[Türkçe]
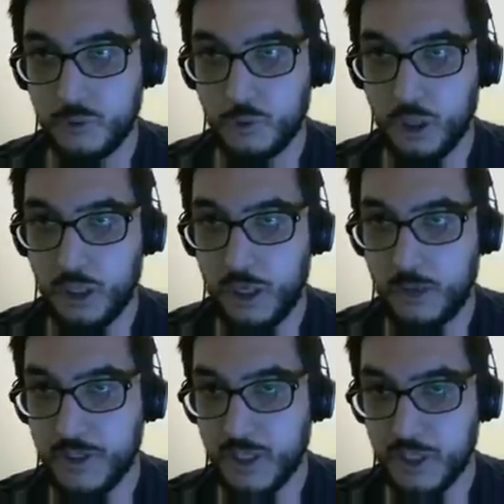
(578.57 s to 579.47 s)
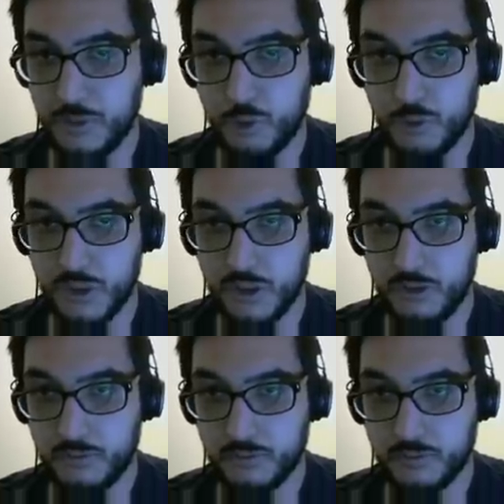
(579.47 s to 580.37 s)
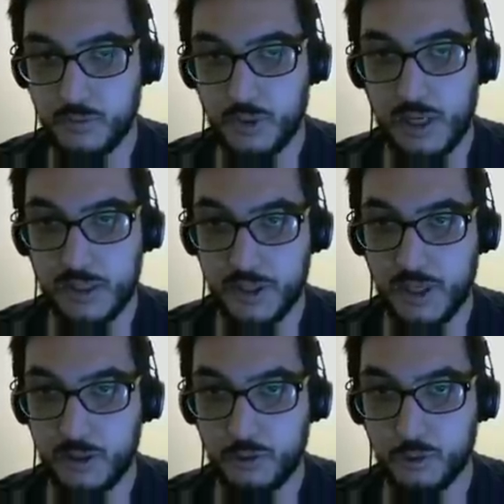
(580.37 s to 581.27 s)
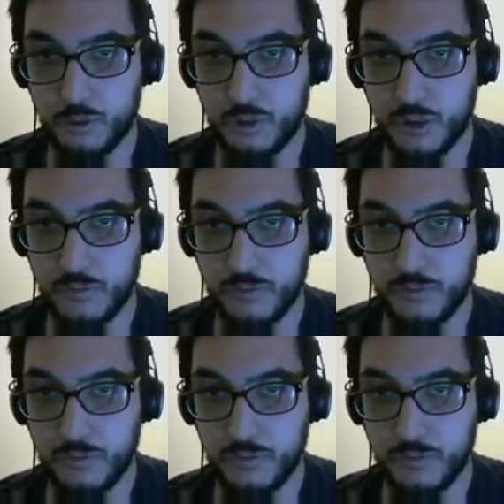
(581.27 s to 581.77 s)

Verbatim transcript: Şu an alameti açmıyorum sanırım. Gerçi geldi koridora.